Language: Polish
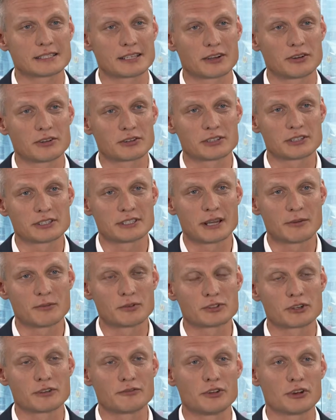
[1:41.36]
całego
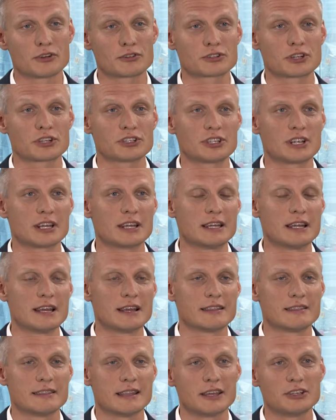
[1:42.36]
systemu, co wiąże się
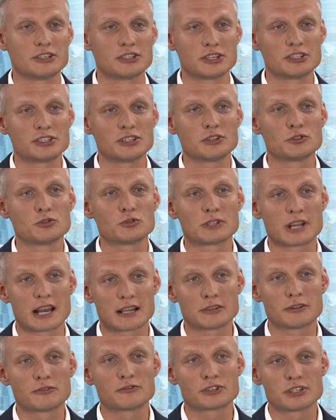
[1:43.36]
najczęściej z
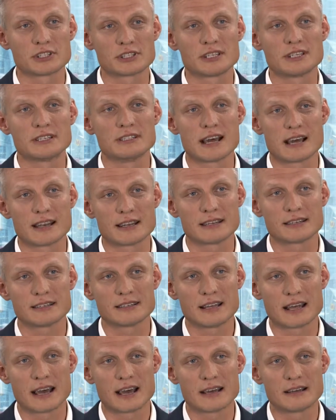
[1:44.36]
utratą wszystkich danych
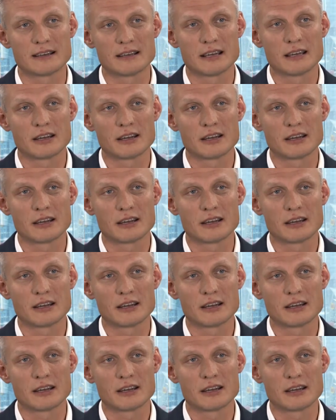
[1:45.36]
na